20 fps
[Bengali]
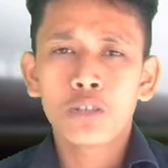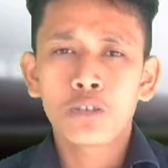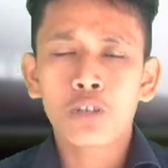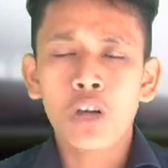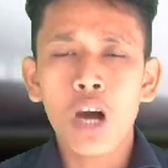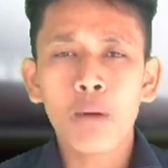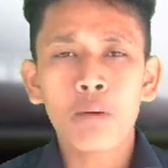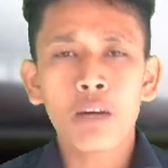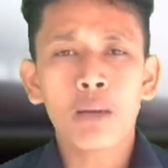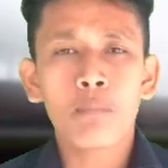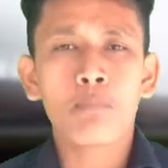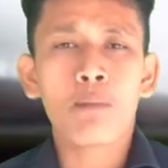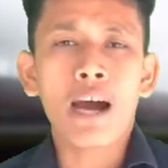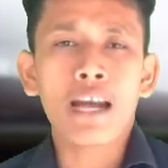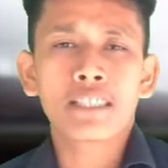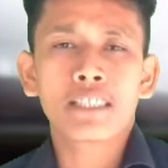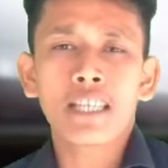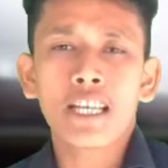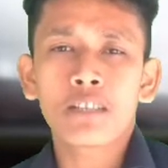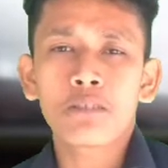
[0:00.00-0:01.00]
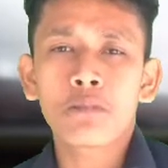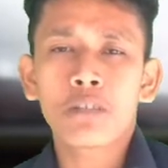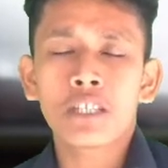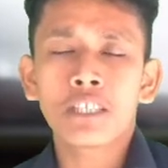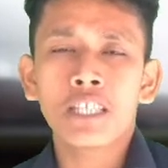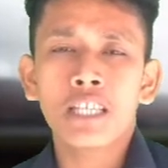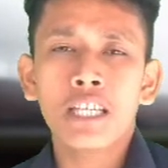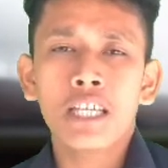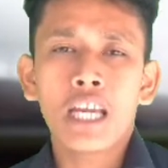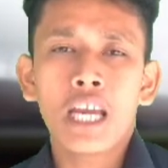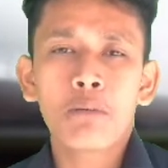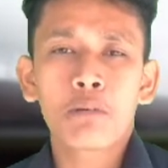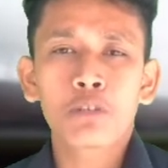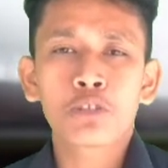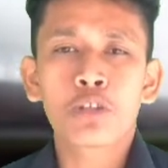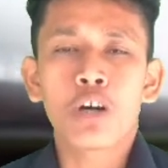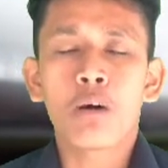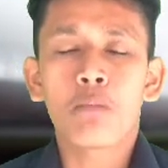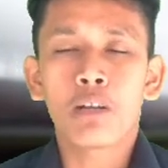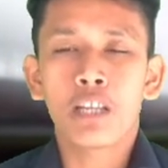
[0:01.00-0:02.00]
ছ বলে পাঁচ রান করেছে এবং ছ
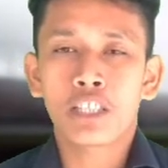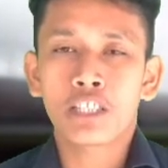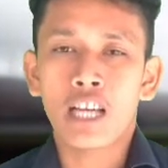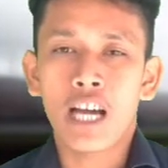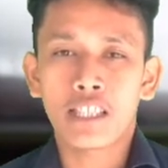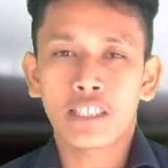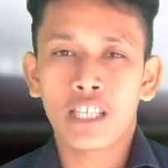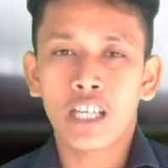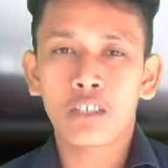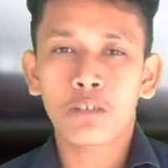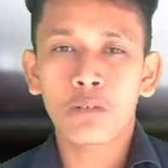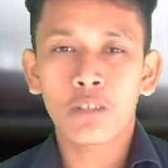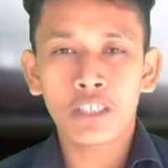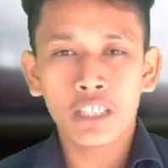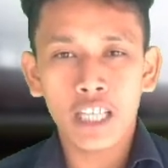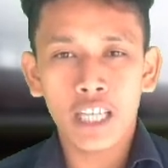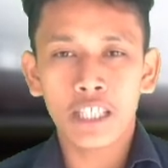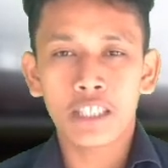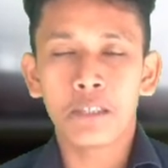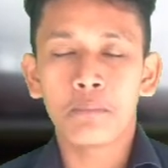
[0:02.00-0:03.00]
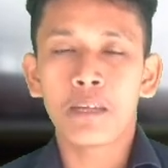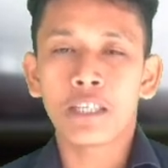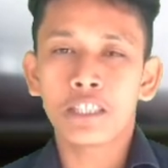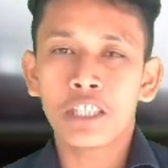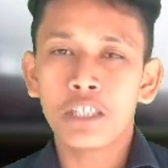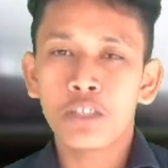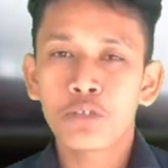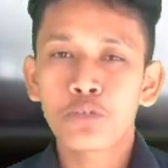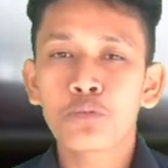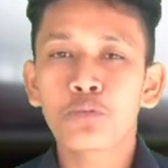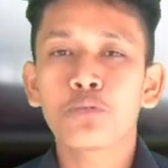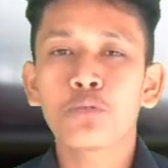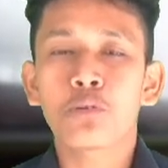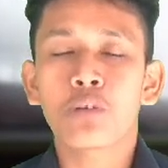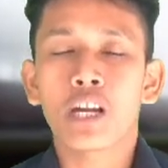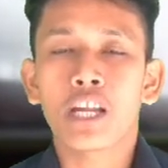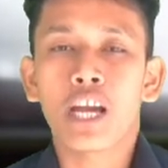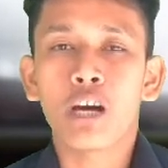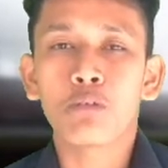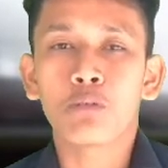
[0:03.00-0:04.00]
বলে সাত রান করেছে একটি ম্যাচে শূন্য
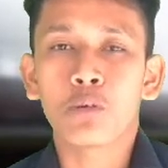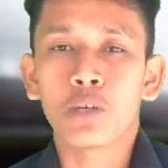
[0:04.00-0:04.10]
রানে আউট